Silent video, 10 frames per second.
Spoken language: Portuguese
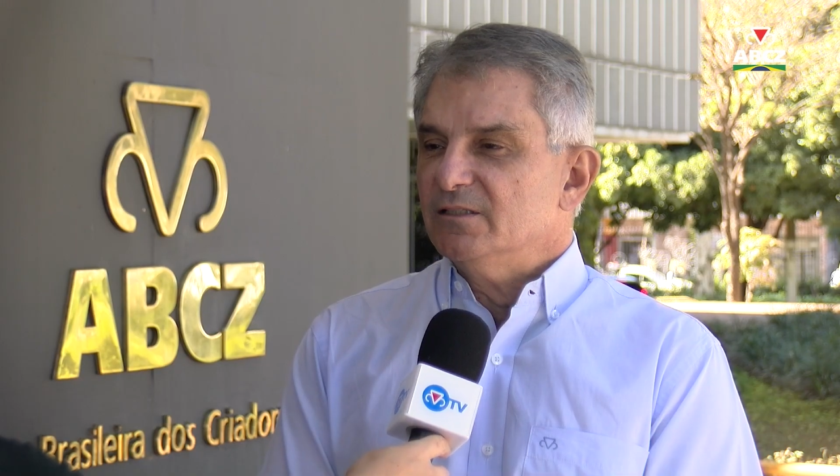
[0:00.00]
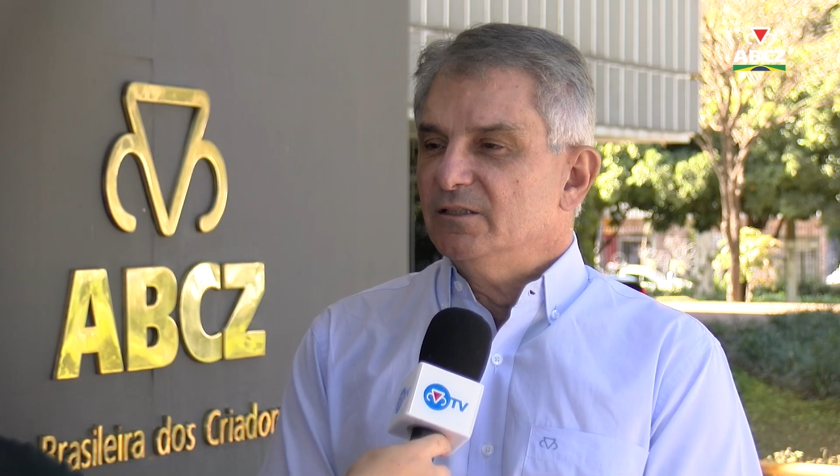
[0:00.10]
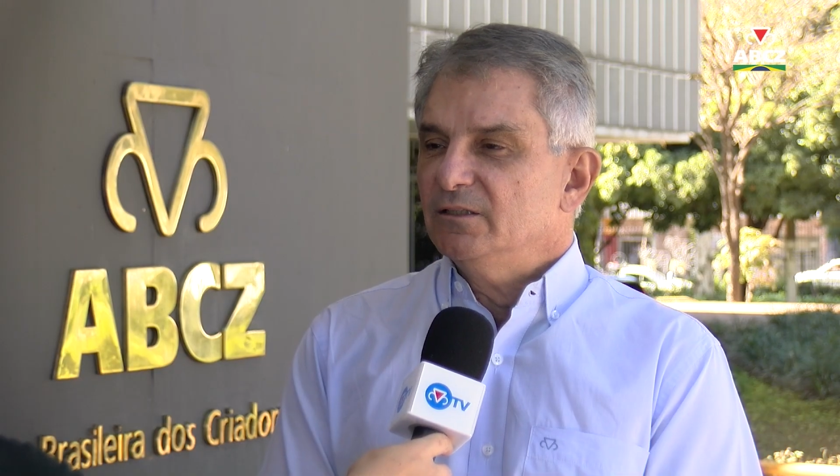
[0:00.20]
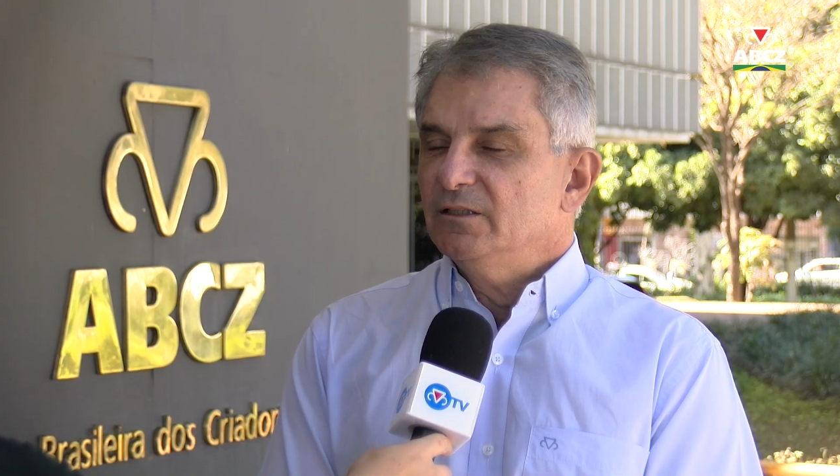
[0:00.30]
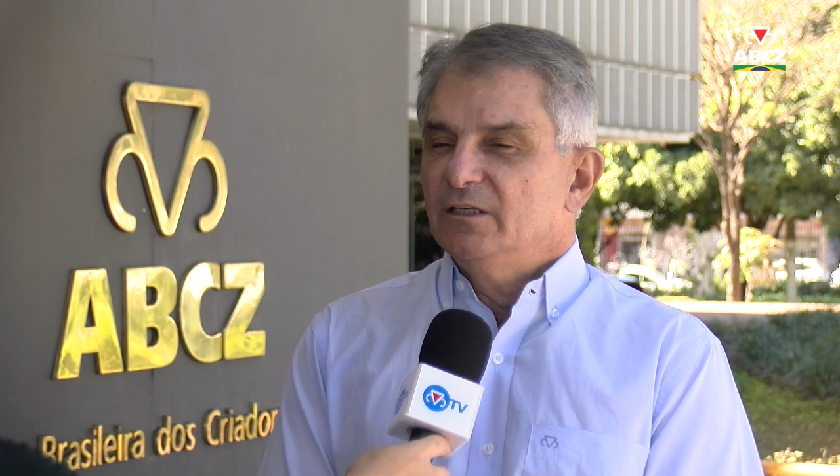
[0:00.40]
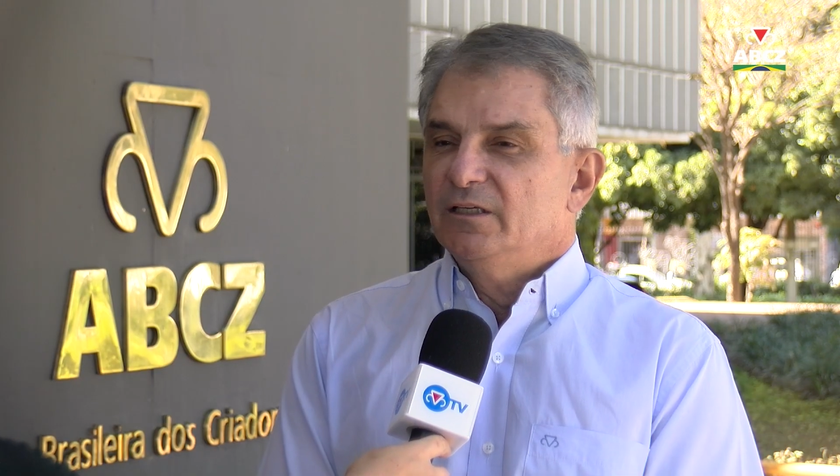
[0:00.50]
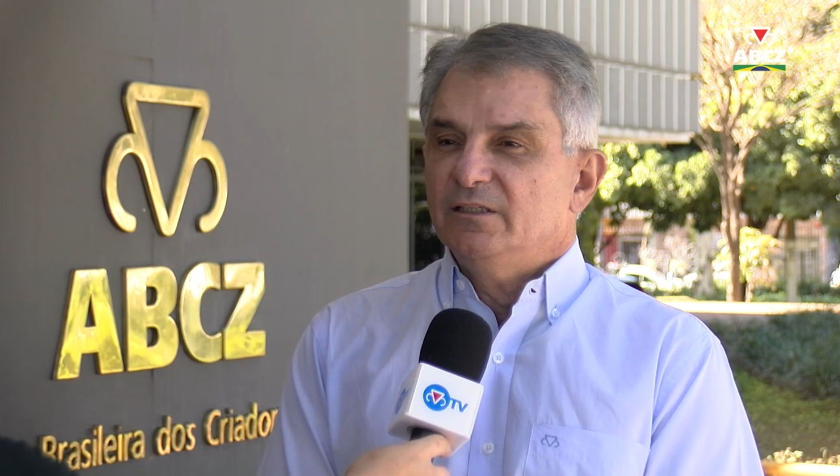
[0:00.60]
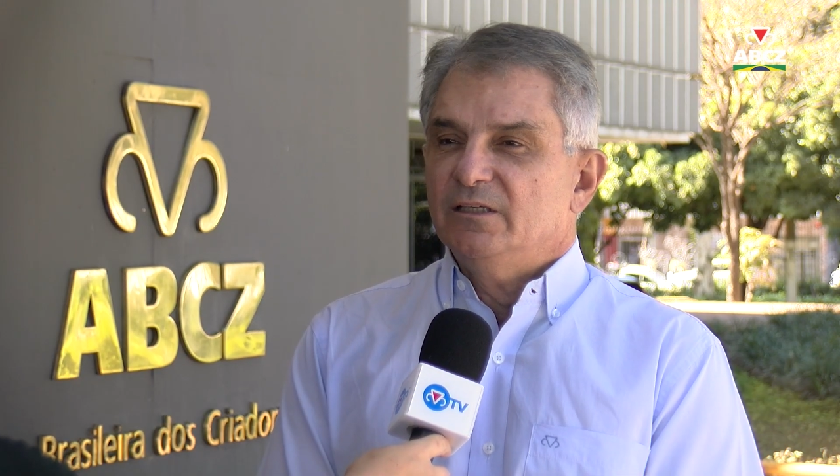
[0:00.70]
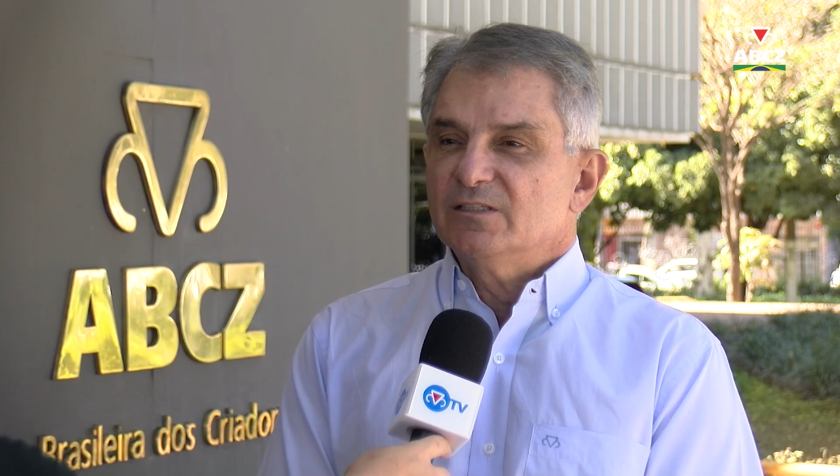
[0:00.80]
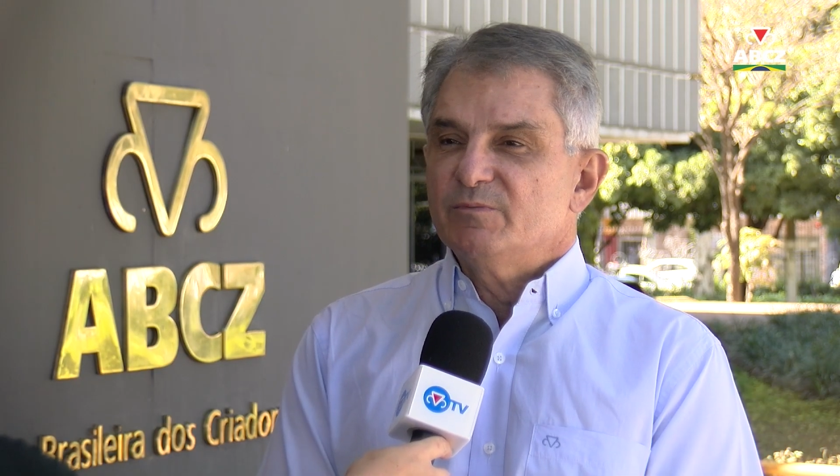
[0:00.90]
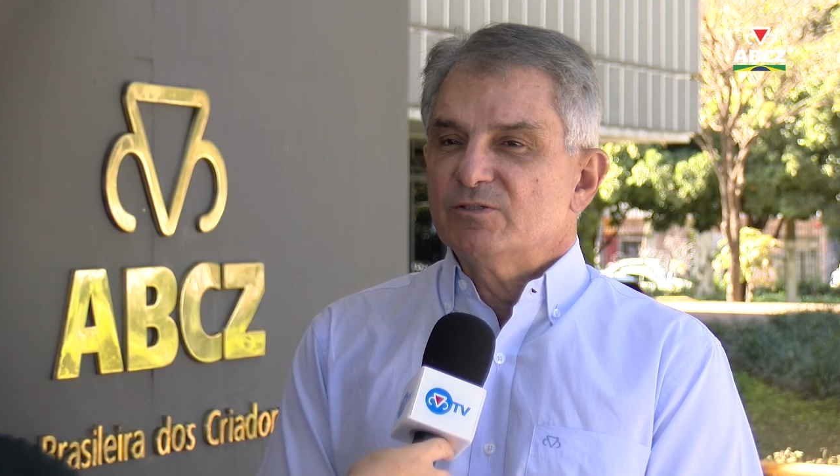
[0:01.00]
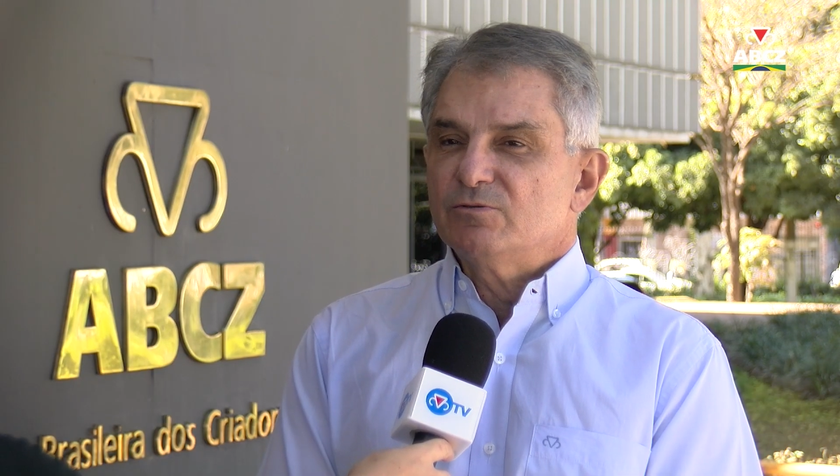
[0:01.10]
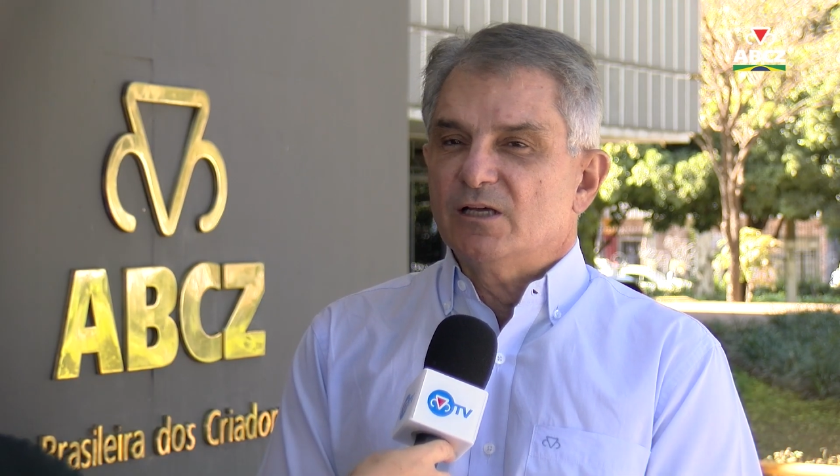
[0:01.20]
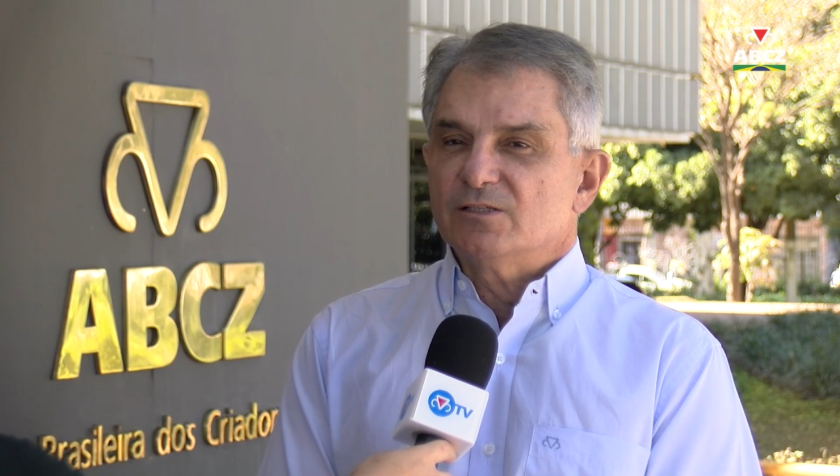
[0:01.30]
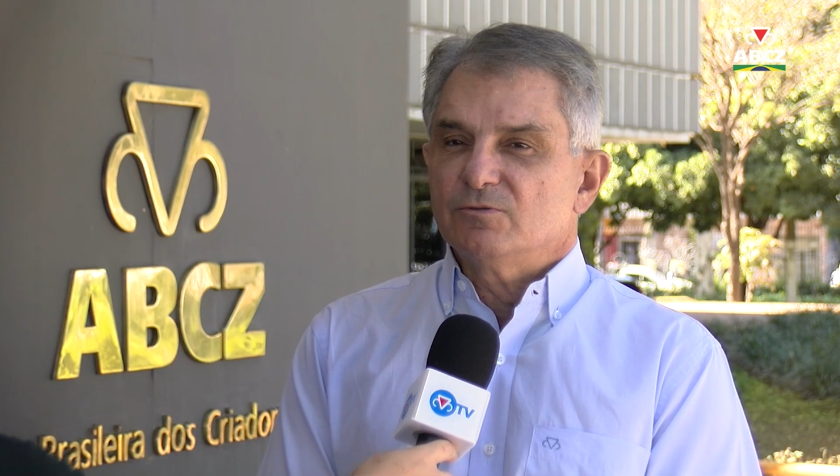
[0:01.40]
né? e as
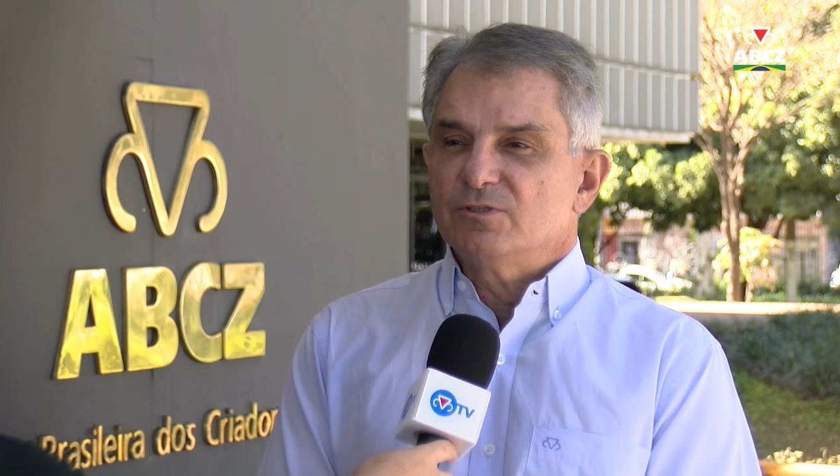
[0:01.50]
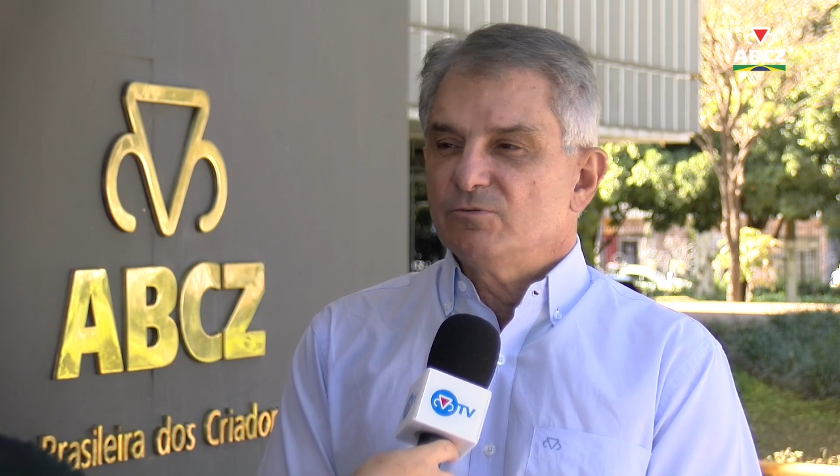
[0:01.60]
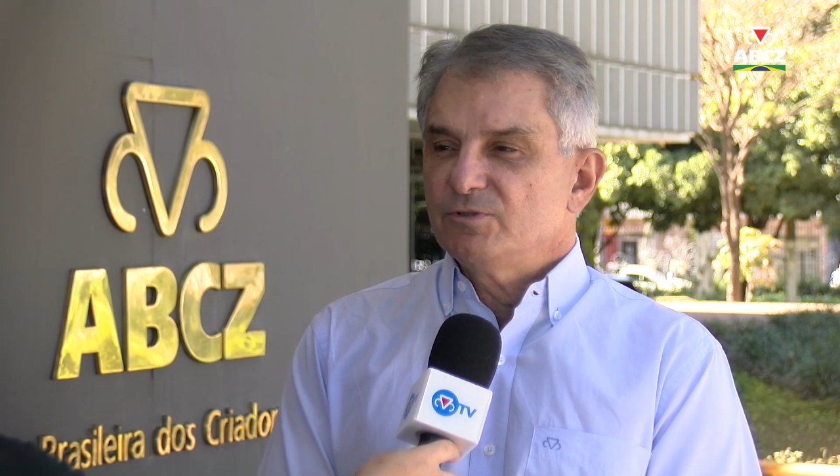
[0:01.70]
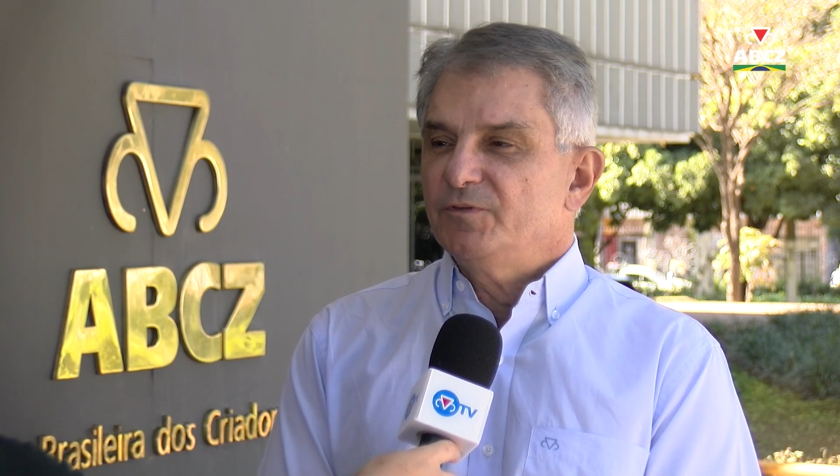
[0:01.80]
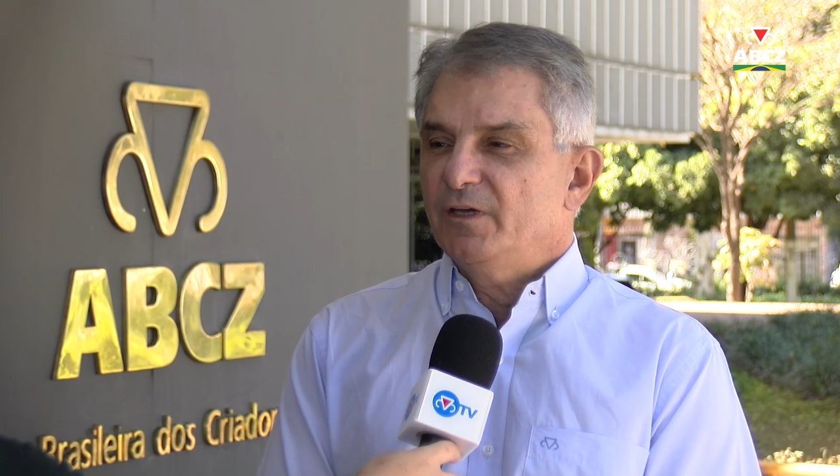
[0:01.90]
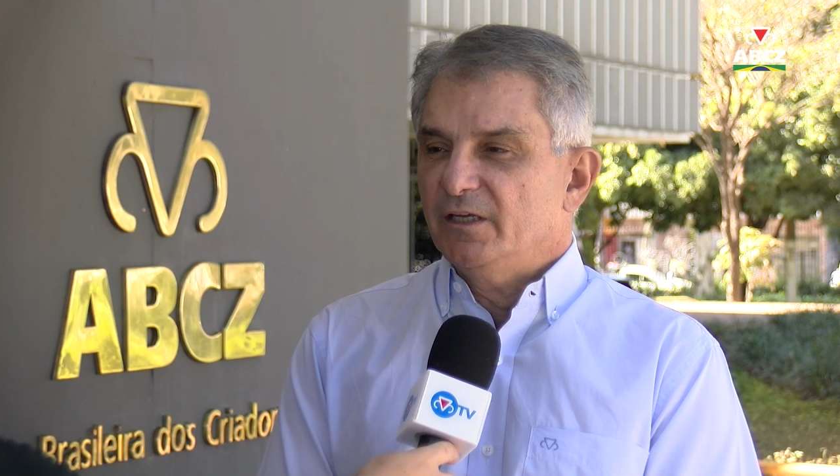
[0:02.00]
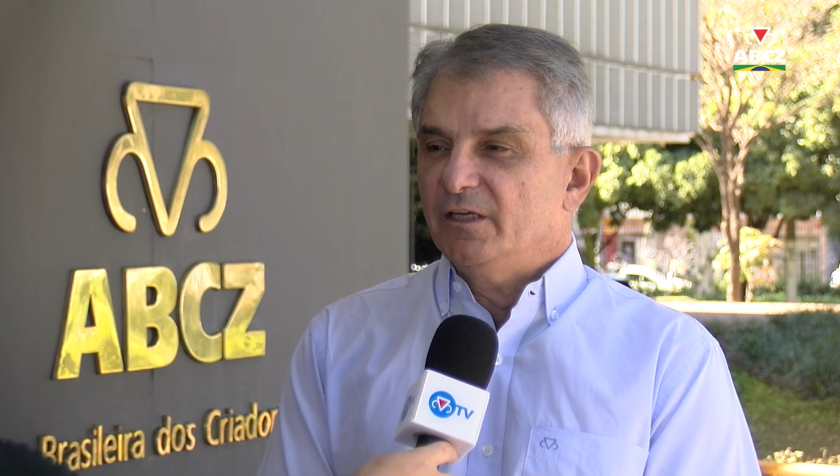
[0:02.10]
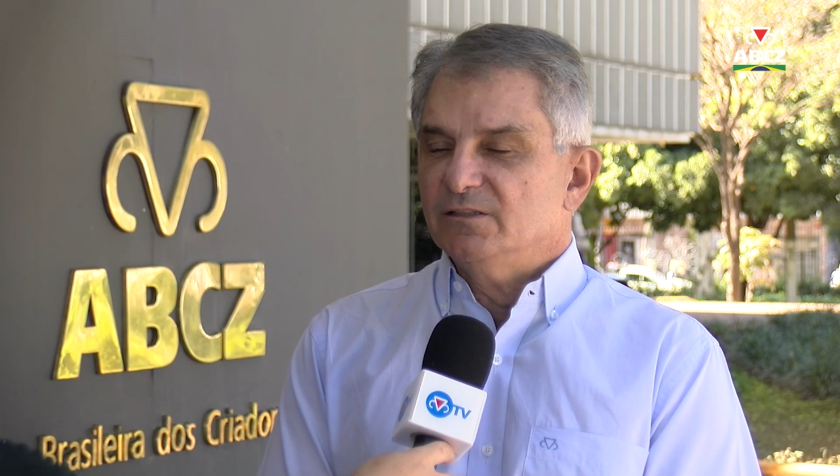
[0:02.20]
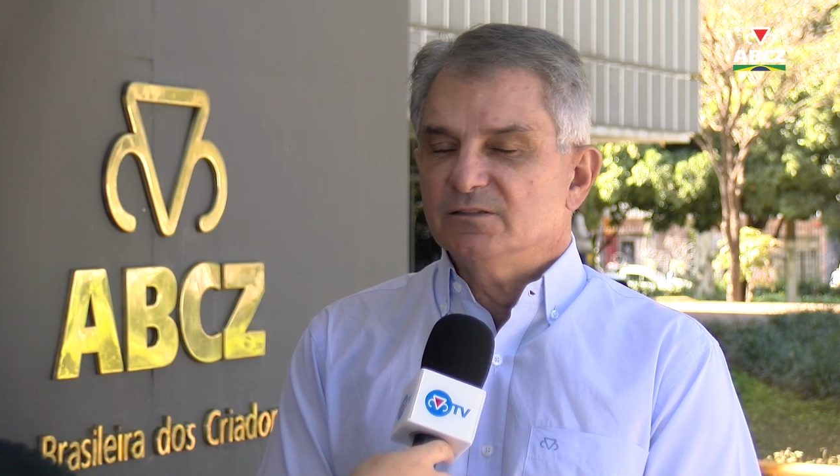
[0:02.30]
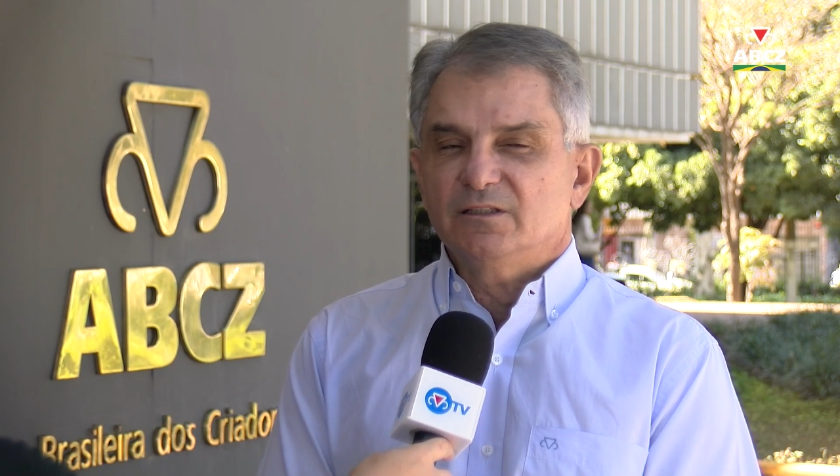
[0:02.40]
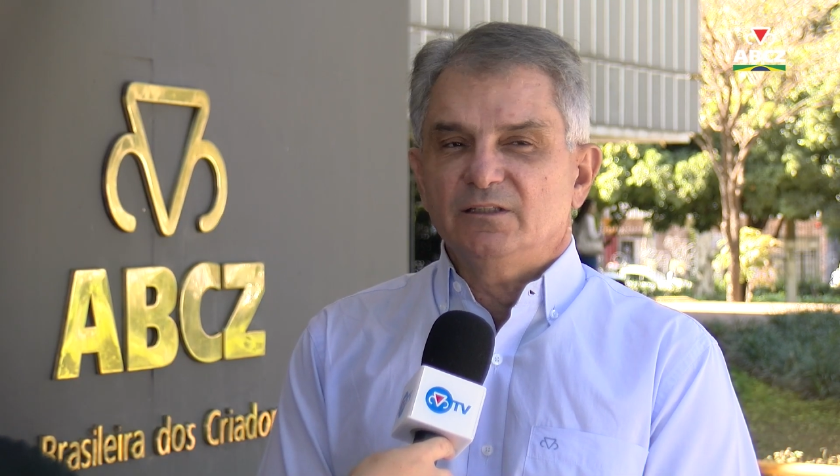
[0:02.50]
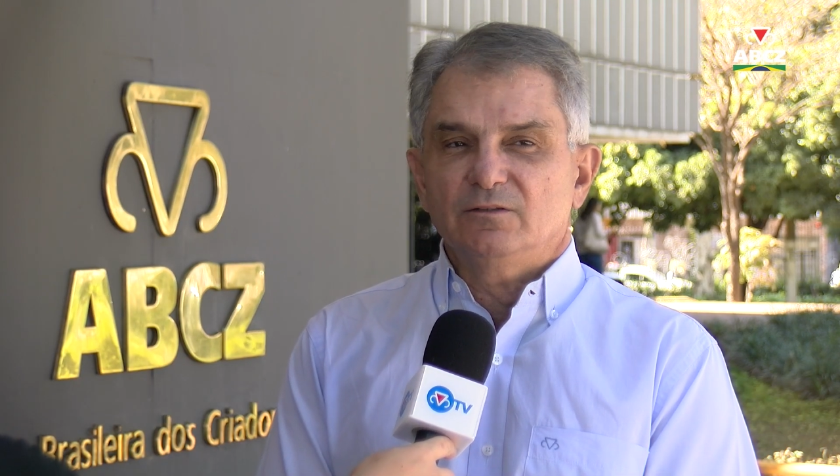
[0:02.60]
mensurações são diferentes, né?